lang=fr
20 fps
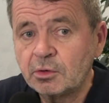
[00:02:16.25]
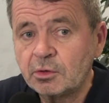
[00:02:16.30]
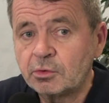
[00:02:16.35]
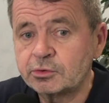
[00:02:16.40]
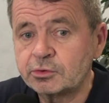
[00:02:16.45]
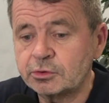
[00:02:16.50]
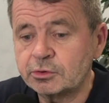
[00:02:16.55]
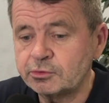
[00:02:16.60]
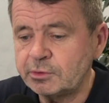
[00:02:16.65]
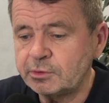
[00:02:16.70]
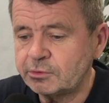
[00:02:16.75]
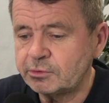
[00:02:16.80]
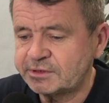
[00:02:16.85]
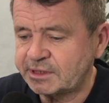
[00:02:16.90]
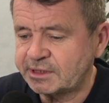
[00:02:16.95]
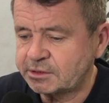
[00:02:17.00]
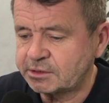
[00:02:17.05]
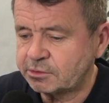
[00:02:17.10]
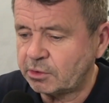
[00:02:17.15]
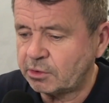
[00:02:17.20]
Aujourd'hui, le
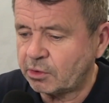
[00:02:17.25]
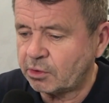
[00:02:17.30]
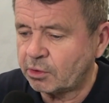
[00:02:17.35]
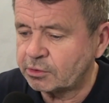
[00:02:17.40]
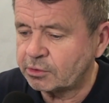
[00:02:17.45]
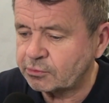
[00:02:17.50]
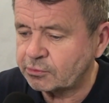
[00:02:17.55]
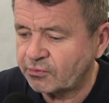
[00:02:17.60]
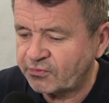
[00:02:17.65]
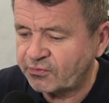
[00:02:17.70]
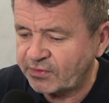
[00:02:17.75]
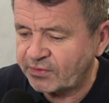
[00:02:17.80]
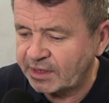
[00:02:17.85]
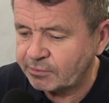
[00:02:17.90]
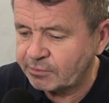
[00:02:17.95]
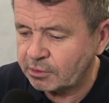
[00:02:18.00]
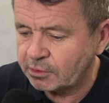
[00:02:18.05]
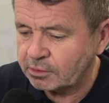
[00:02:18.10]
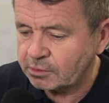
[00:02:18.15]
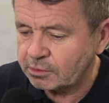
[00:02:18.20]
secteur rentre
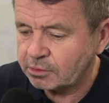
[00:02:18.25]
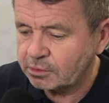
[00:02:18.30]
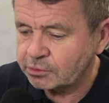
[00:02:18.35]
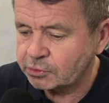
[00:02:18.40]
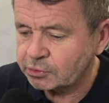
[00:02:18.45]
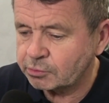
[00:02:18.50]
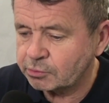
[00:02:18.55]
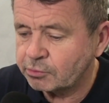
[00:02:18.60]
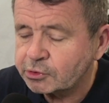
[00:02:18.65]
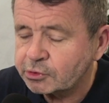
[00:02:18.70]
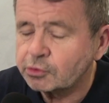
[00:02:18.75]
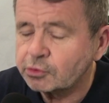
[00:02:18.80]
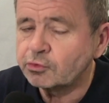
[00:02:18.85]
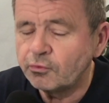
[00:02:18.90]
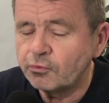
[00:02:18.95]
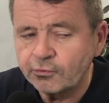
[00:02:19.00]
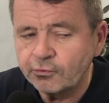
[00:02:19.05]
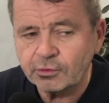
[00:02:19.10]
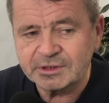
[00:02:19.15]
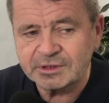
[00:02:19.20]
vraiment. moi, je
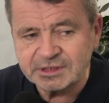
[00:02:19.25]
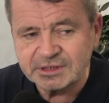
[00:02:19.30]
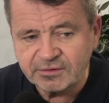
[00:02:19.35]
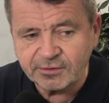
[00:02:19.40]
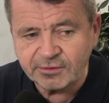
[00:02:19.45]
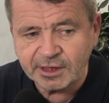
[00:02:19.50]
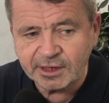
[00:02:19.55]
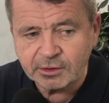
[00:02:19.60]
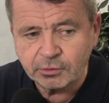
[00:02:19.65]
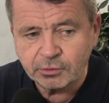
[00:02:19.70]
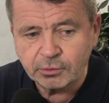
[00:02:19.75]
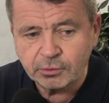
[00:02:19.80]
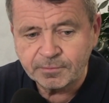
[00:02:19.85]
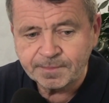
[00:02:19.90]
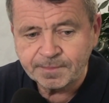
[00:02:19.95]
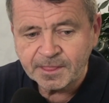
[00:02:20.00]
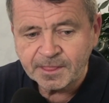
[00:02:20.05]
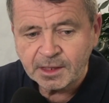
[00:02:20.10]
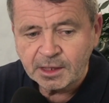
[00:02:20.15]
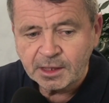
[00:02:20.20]
trouve que la Silver Echo
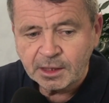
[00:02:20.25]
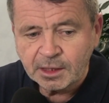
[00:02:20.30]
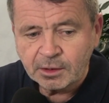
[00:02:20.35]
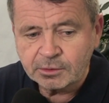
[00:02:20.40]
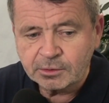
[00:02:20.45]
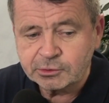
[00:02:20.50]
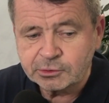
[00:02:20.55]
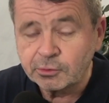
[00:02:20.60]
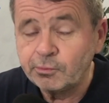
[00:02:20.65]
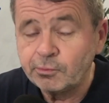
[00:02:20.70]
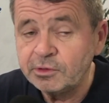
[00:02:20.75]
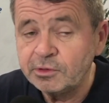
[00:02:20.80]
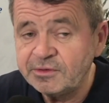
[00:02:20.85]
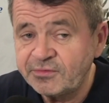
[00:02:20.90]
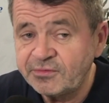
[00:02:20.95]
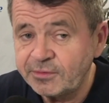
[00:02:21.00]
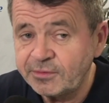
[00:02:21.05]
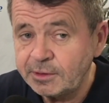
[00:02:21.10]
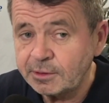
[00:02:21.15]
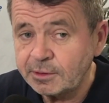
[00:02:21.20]
euh, se
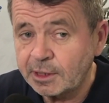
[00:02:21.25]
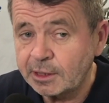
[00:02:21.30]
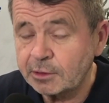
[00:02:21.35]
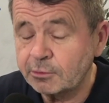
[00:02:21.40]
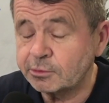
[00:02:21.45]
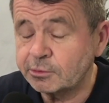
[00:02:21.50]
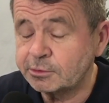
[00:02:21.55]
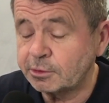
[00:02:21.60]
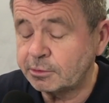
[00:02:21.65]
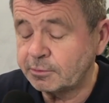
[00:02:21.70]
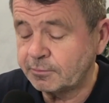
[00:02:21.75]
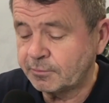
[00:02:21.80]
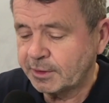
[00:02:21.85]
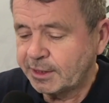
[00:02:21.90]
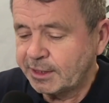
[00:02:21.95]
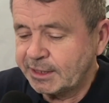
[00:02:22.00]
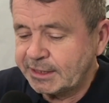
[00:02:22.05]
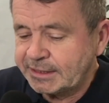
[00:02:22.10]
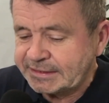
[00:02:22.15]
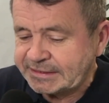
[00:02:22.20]
bonifie avec le temps.
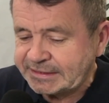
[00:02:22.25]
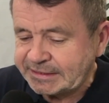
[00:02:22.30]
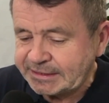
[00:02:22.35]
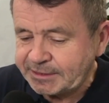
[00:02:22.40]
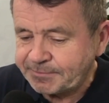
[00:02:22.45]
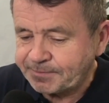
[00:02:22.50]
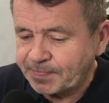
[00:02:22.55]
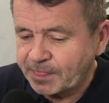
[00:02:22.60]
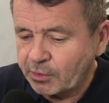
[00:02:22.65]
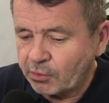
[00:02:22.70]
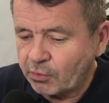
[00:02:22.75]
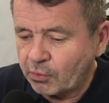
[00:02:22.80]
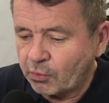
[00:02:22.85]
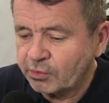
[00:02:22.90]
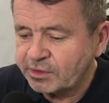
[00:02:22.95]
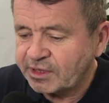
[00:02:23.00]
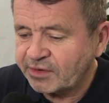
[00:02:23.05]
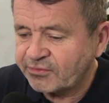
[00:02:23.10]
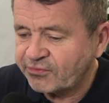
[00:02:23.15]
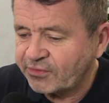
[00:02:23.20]
C'est,
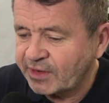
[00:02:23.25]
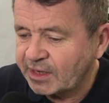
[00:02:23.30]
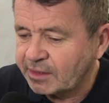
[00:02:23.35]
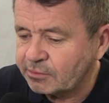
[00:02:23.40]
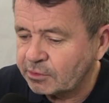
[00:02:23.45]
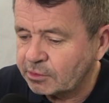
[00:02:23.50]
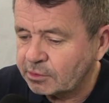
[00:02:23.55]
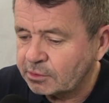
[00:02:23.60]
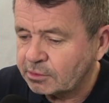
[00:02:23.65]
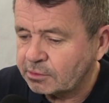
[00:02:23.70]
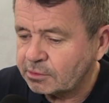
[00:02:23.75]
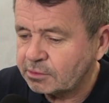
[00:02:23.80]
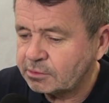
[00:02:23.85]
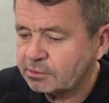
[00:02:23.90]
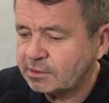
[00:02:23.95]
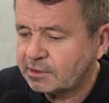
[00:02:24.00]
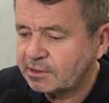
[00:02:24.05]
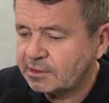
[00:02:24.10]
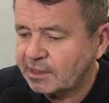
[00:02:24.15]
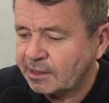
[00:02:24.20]
on a vraiment
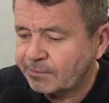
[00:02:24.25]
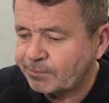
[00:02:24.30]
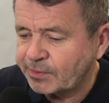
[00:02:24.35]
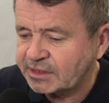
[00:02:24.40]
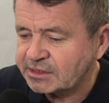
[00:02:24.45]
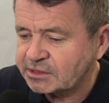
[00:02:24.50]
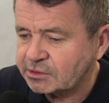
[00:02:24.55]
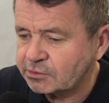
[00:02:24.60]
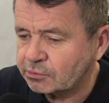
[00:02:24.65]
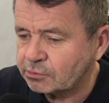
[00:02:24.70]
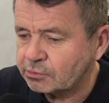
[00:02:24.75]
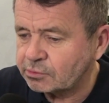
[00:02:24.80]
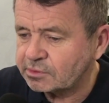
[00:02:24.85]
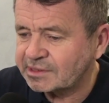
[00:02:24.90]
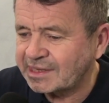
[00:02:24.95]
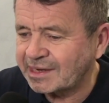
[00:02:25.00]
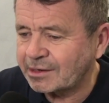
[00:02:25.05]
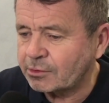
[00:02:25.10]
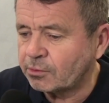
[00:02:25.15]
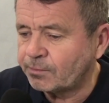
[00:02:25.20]
l'impression
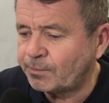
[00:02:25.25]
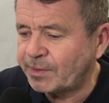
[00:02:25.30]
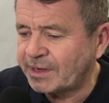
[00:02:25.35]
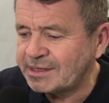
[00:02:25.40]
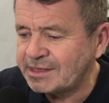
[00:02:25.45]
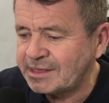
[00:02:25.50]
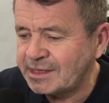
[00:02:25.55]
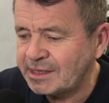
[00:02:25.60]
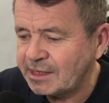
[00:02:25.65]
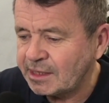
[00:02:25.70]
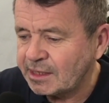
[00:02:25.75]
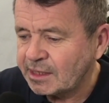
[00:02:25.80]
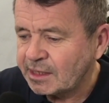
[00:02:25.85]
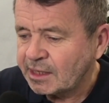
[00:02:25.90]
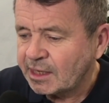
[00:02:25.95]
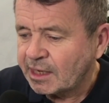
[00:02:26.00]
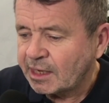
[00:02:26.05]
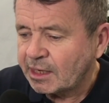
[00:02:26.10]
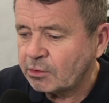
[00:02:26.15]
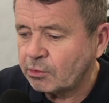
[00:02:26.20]
d'accompagner
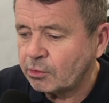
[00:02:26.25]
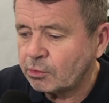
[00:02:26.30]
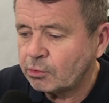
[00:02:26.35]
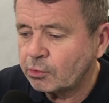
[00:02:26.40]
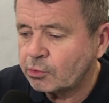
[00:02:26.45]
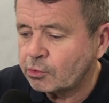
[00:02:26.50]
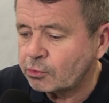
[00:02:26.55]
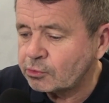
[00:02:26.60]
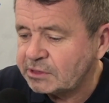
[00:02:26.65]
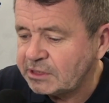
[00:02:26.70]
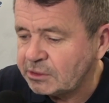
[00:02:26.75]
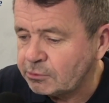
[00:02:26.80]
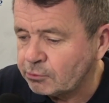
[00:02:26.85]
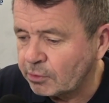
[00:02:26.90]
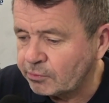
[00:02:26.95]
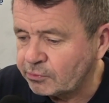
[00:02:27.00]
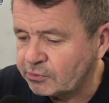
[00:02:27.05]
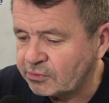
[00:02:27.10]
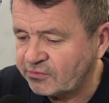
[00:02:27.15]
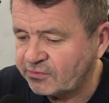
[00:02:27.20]
le,
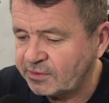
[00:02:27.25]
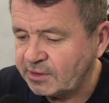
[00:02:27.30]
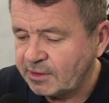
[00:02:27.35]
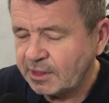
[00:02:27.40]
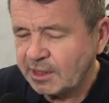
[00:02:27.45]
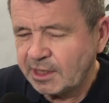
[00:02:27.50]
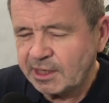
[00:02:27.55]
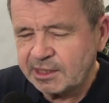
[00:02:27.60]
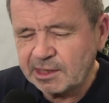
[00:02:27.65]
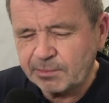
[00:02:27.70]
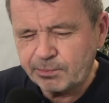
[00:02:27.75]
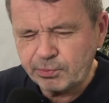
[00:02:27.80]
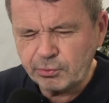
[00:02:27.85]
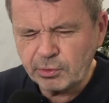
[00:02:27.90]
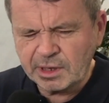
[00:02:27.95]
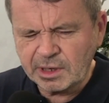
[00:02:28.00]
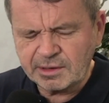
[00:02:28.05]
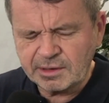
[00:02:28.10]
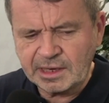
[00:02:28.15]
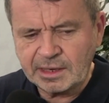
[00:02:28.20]
continuum de vie. Il n'y a
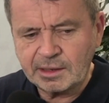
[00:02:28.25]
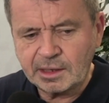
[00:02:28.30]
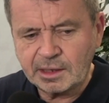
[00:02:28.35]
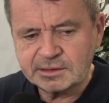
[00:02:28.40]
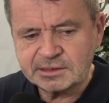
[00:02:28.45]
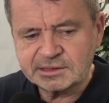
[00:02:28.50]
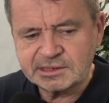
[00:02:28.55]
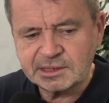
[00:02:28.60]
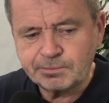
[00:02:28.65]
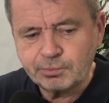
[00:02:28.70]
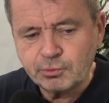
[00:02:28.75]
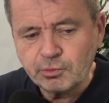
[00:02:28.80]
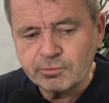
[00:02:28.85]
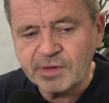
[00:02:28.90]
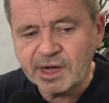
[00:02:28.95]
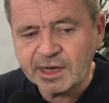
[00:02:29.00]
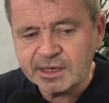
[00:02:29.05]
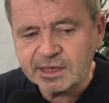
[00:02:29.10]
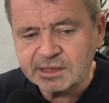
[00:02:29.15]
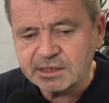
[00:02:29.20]
plus un, c'est plus
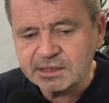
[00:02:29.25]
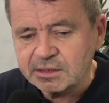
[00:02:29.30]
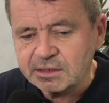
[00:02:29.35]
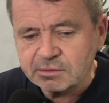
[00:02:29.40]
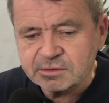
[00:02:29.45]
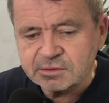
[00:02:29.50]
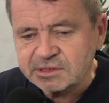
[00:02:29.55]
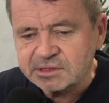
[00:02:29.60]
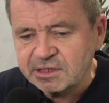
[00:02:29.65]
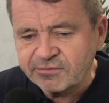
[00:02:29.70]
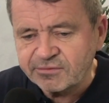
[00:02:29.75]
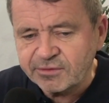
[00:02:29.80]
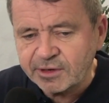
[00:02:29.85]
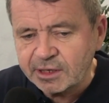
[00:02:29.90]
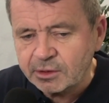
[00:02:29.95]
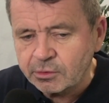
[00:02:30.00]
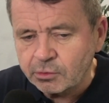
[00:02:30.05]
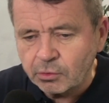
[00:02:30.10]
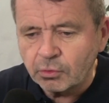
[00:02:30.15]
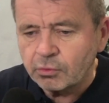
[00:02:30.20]
marqué euh, Silver
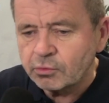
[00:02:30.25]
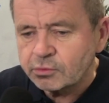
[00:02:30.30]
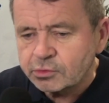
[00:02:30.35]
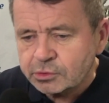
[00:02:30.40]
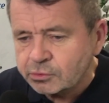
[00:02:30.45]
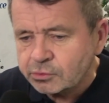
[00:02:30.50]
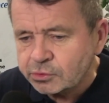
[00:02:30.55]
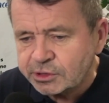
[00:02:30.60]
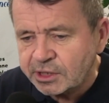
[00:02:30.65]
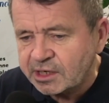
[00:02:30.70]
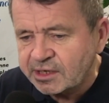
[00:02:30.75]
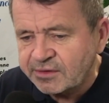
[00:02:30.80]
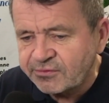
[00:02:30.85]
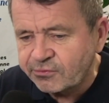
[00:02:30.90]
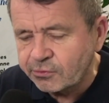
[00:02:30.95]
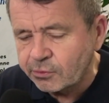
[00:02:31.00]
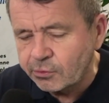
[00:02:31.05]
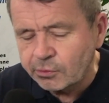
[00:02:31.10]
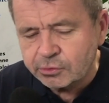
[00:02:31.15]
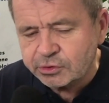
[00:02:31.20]
Echo, on, gère les
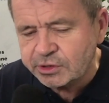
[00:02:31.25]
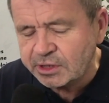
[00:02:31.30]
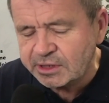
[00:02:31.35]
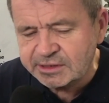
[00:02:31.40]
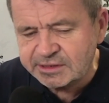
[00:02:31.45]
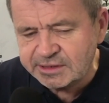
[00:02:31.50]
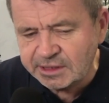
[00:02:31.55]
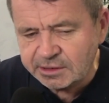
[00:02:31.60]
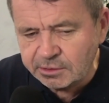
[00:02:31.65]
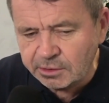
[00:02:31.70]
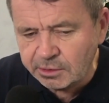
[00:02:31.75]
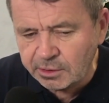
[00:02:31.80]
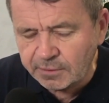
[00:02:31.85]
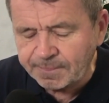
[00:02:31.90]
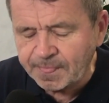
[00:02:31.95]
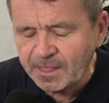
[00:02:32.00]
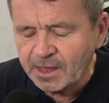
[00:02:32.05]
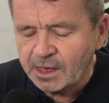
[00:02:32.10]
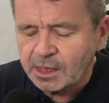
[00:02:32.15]
vieux, on gère les seniors.